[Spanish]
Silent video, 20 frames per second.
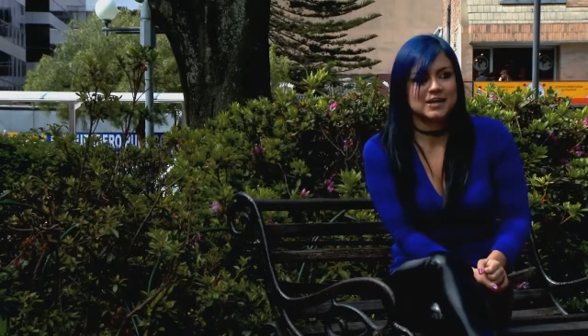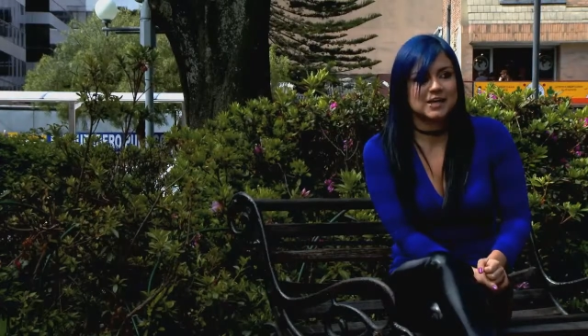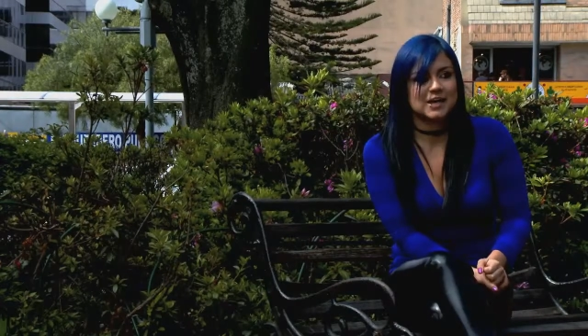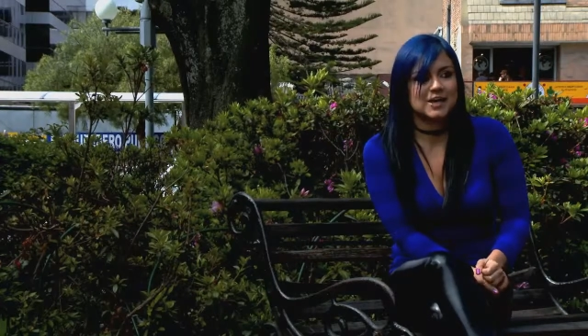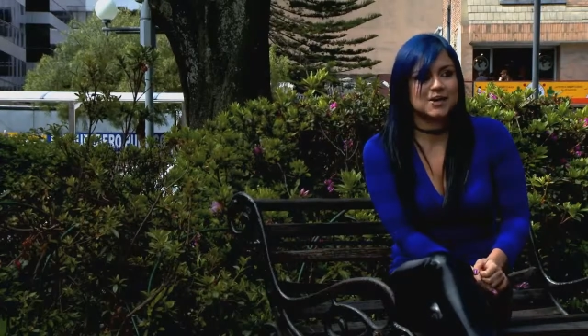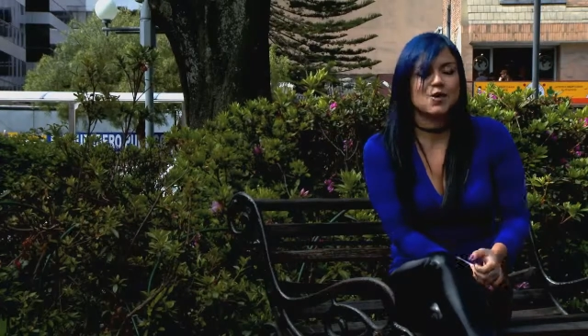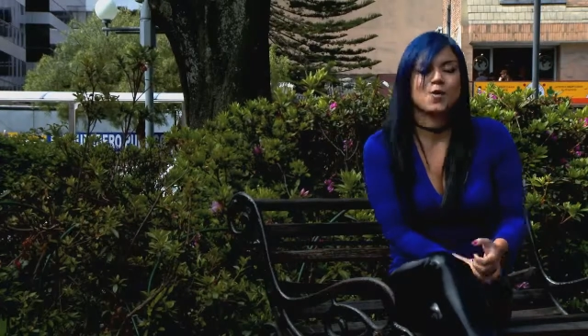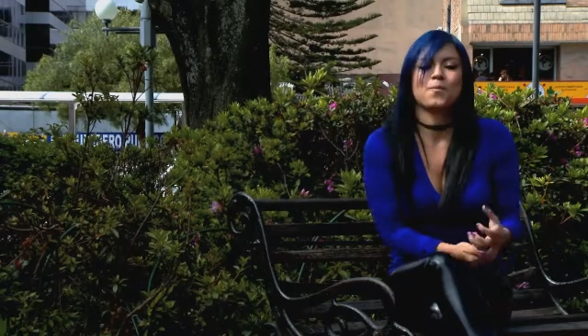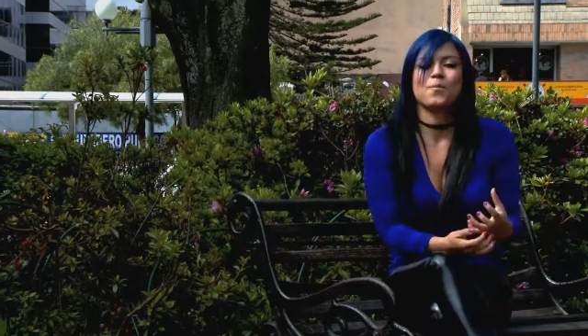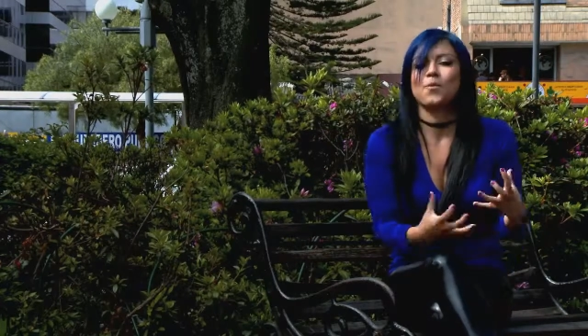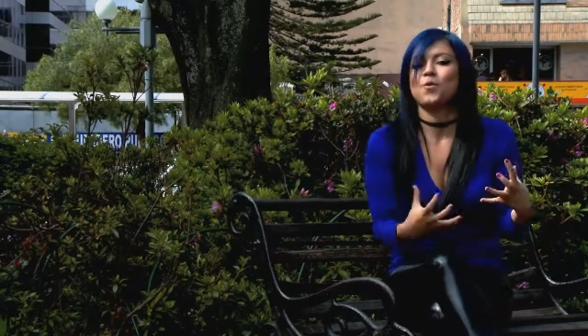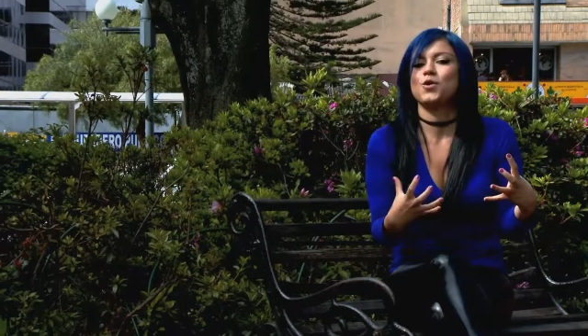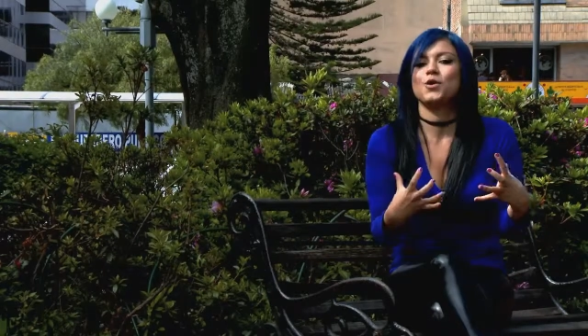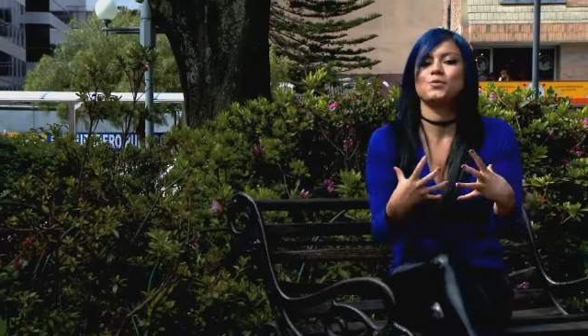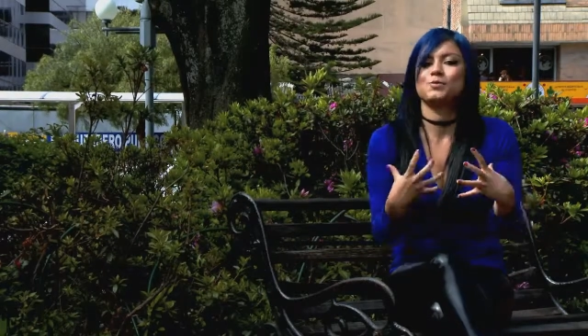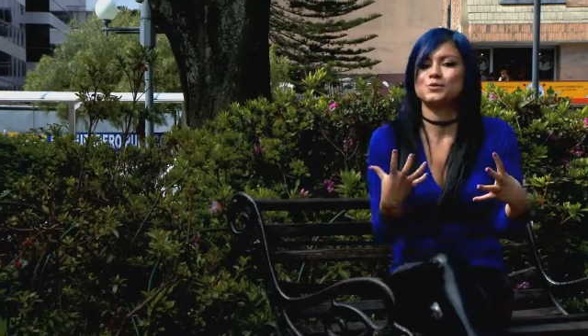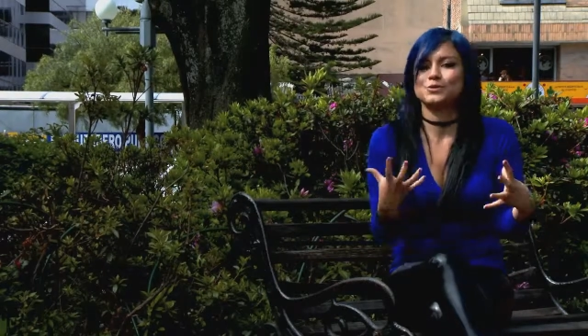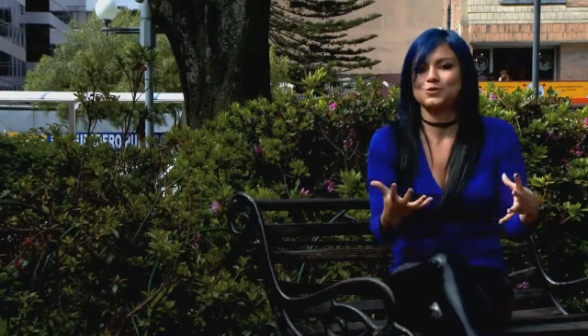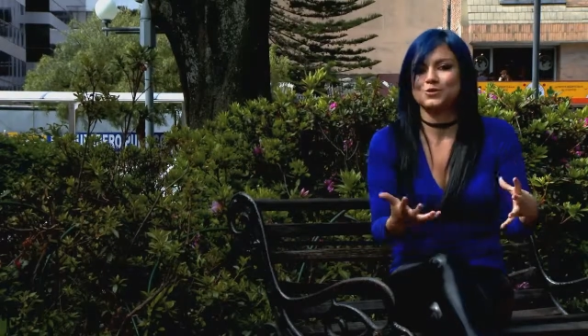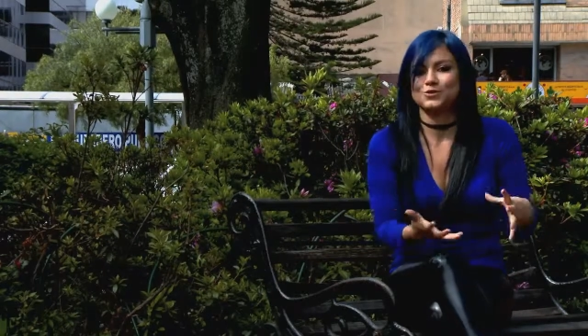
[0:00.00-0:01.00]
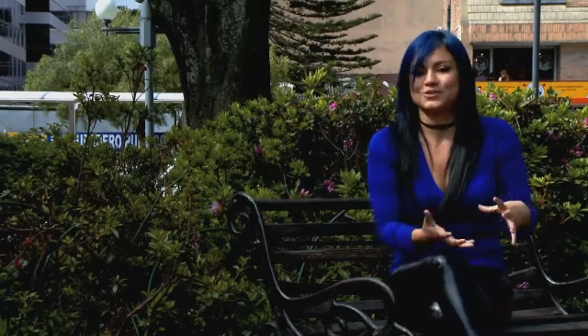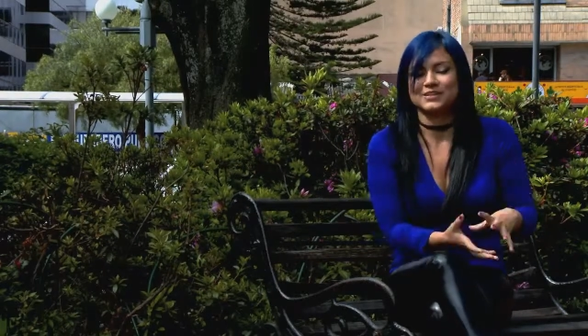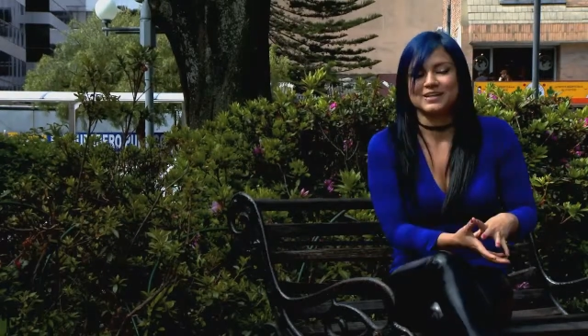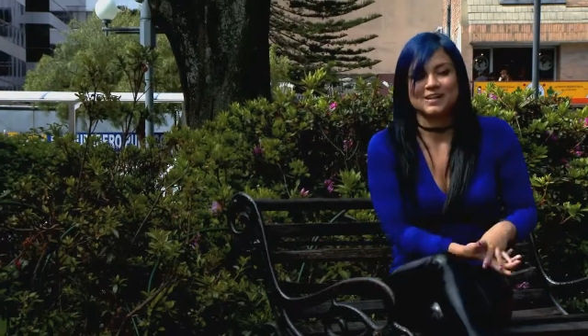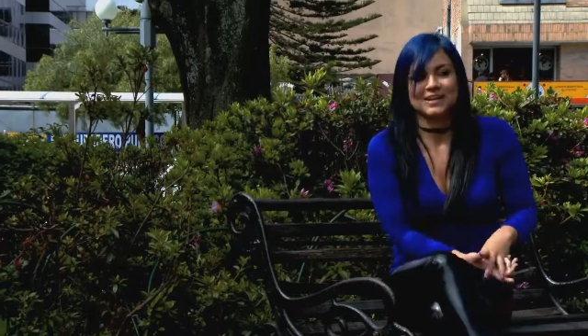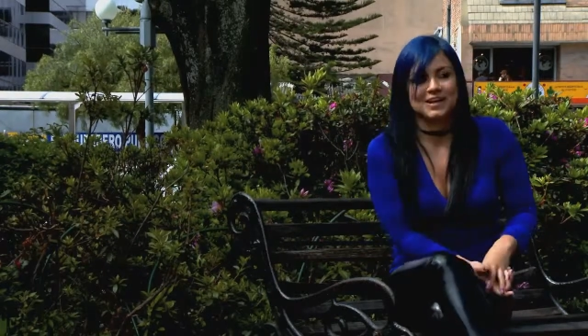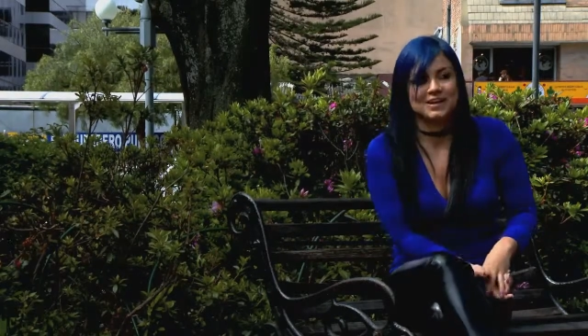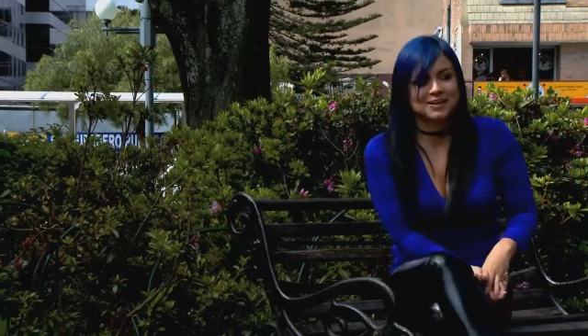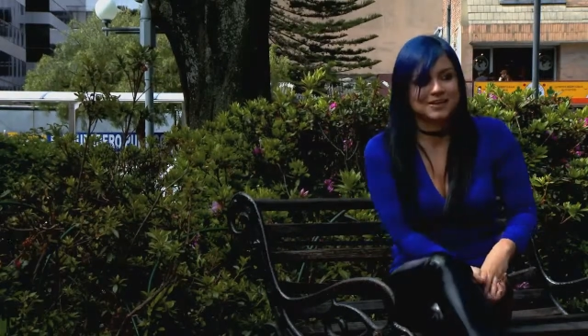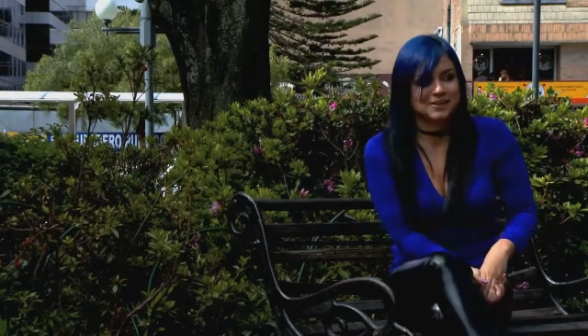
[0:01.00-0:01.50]
que no podemos
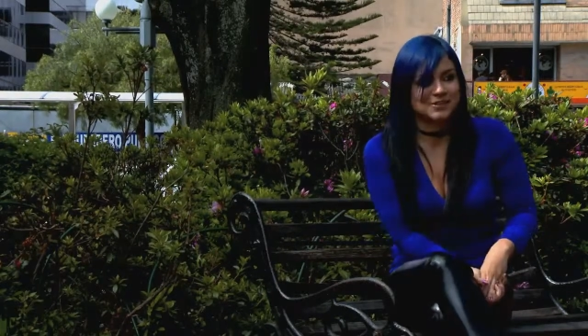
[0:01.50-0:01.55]
contener,